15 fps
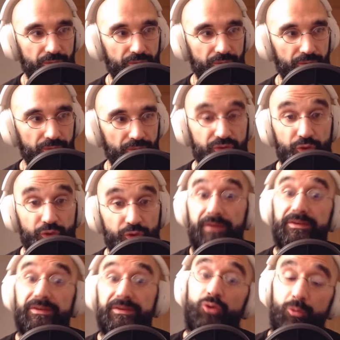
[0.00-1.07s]
de
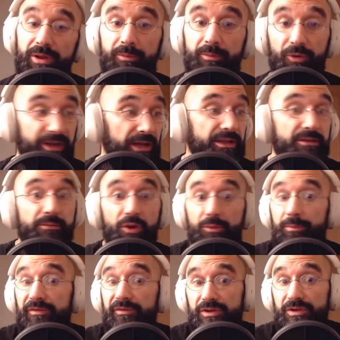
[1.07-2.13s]
service complémentaire qui ne demande
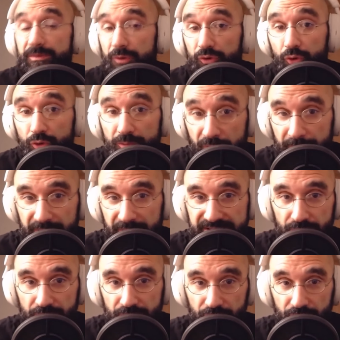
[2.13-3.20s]
pas forcément trop de bande
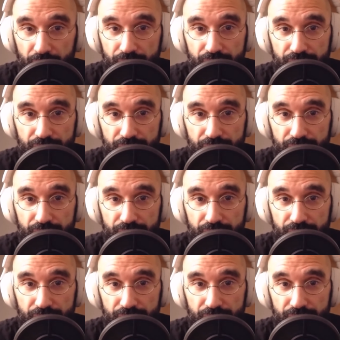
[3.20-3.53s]
passante au coach.